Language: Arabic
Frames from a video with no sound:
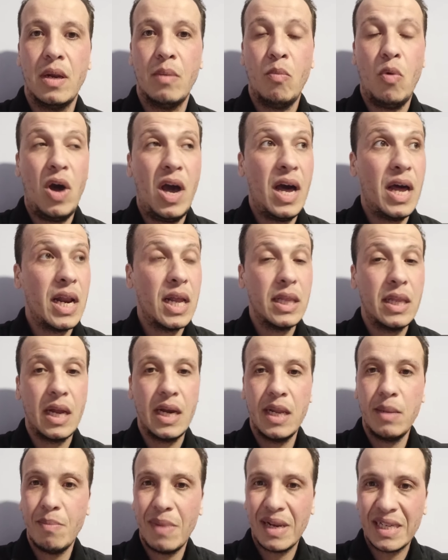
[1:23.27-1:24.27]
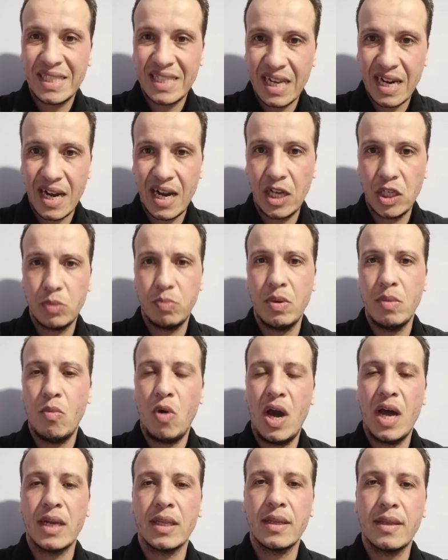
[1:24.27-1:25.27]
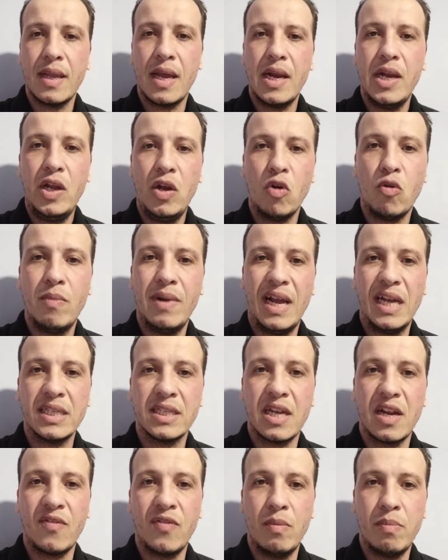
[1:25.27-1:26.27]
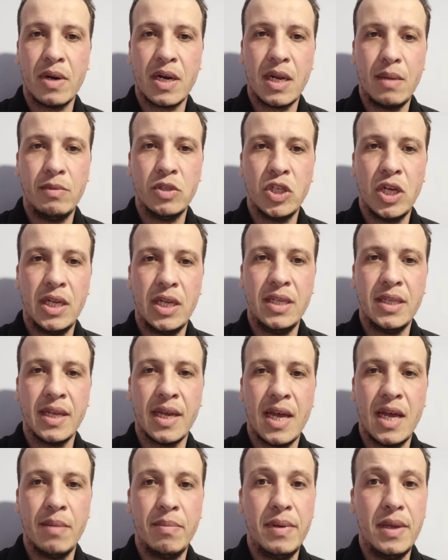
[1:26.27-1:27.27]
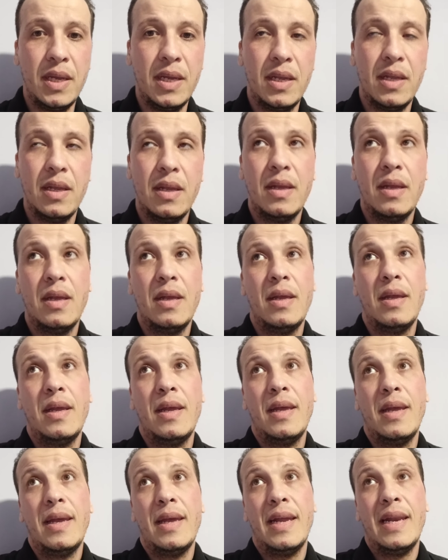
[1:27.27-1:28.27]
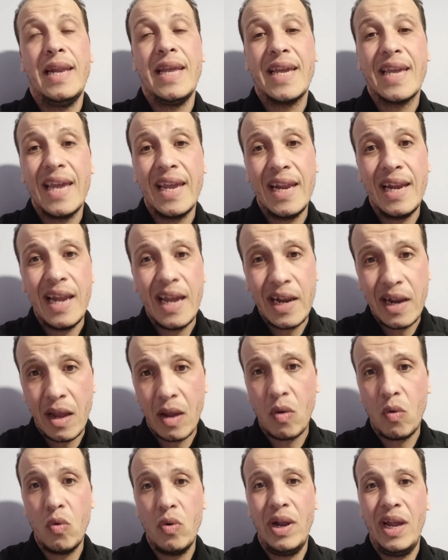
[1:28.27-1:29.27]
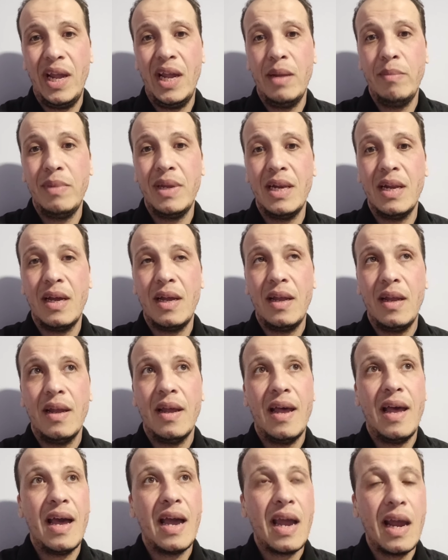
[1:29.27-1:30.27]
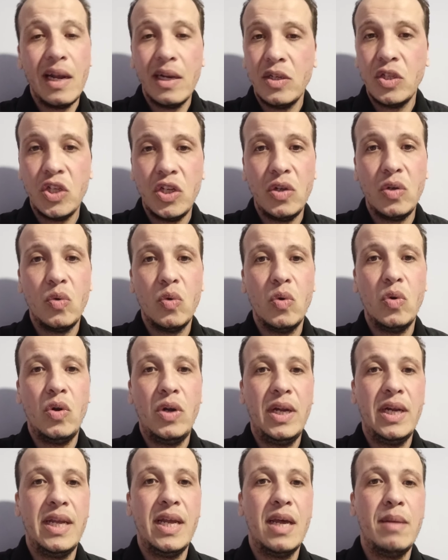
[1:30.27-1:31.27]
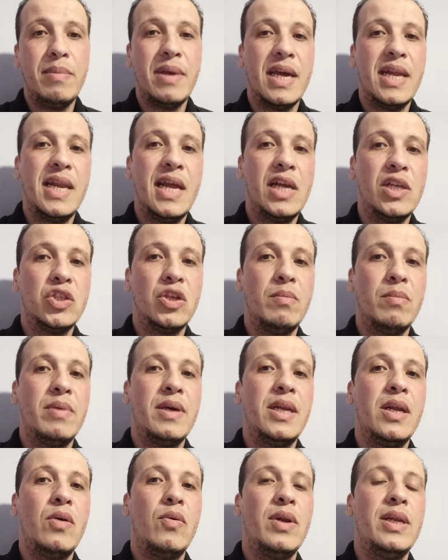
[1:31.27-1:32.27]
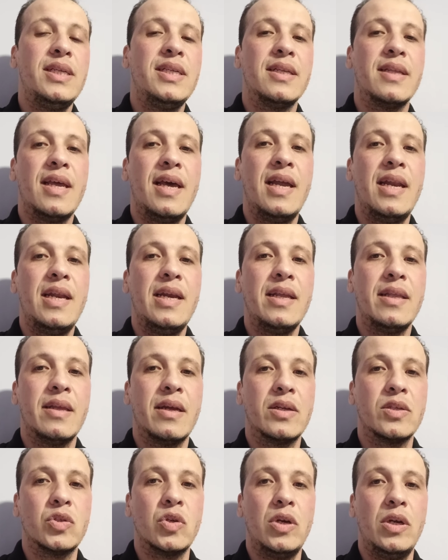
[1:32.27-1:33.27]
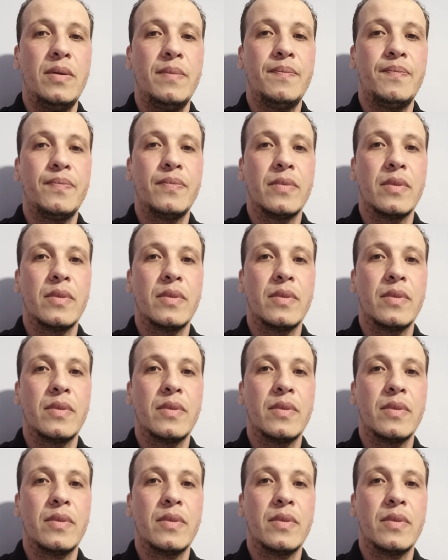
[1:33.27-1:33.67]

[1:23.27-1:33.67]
المعارضة اللي ما تصرحش بمعارضتها لحكم العسكر في برنامجها الانتخابي لكي لا نقول عاملة أقل شيء نقول عليها بأنها جبانة وليست أهلا لترشح